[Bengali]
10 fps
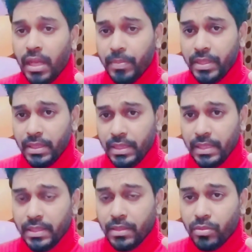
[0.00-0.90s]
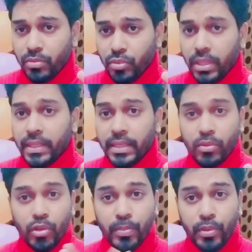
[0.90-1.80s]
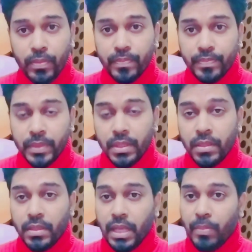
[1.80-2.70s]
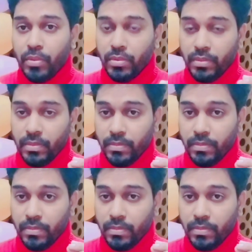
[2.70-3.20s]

আমি লেজার কোথা থেকে করব এবং